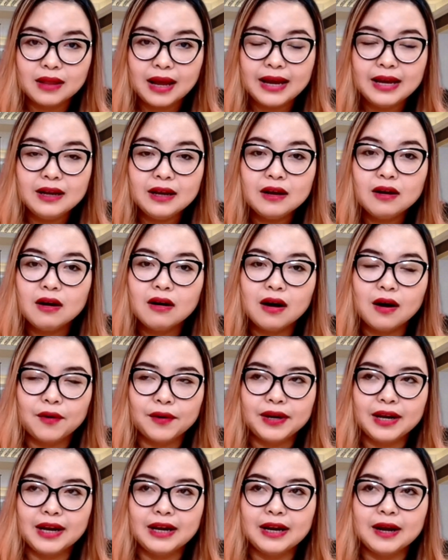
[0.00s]
thấy cái cơ hội
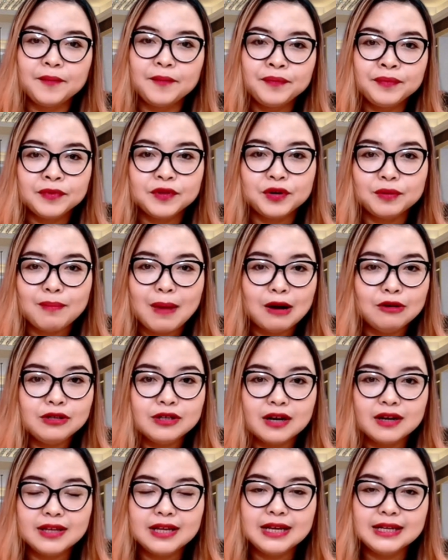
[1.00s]
này nè được bảo
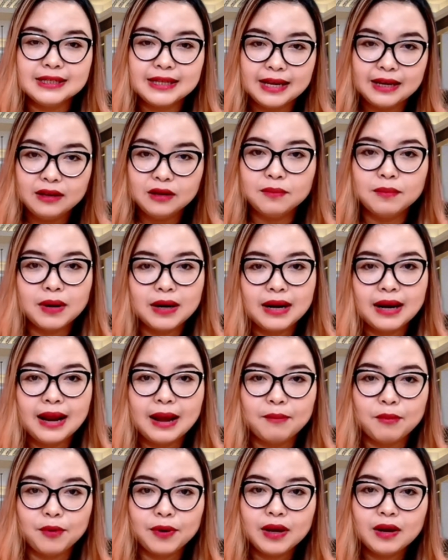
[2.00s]
trợ chia sẻ cho mình là
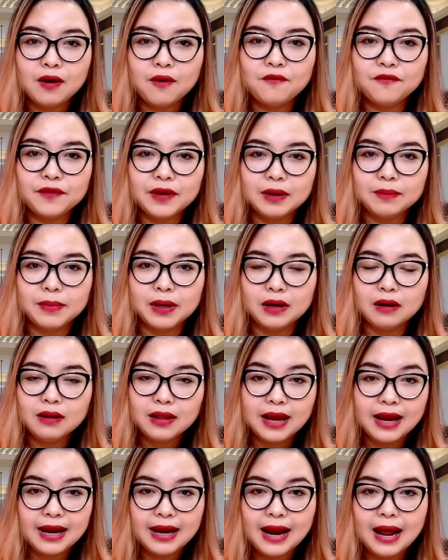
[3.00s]
một cái công việc mình có
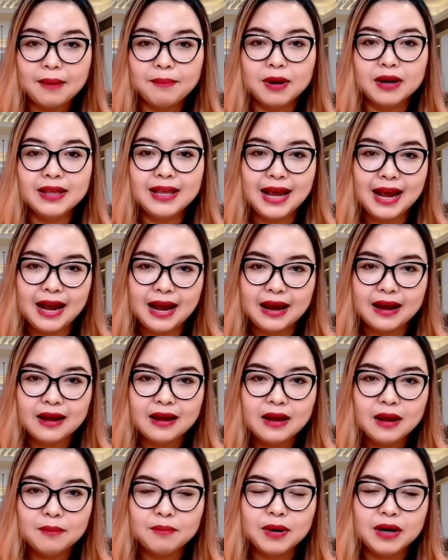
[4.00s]
thể làm ở nhà
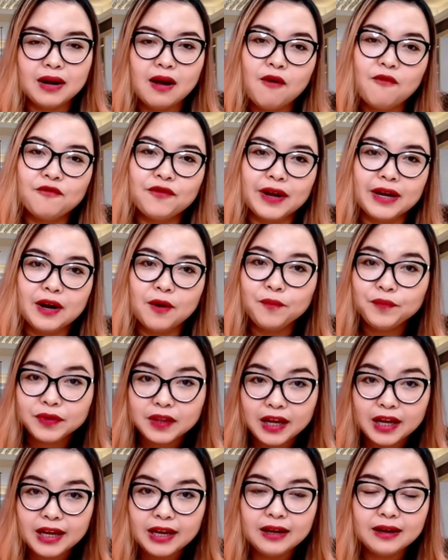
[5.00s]
mình không phải đóng
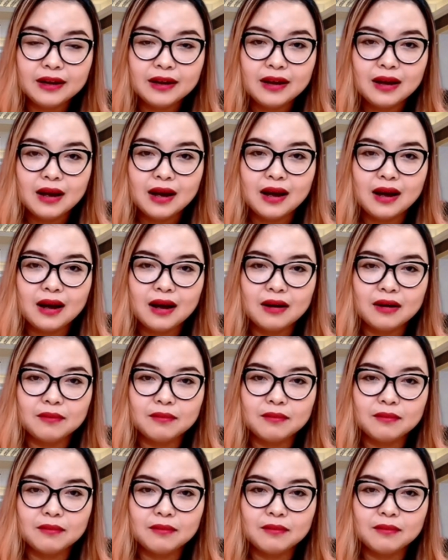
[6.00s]
tiền à,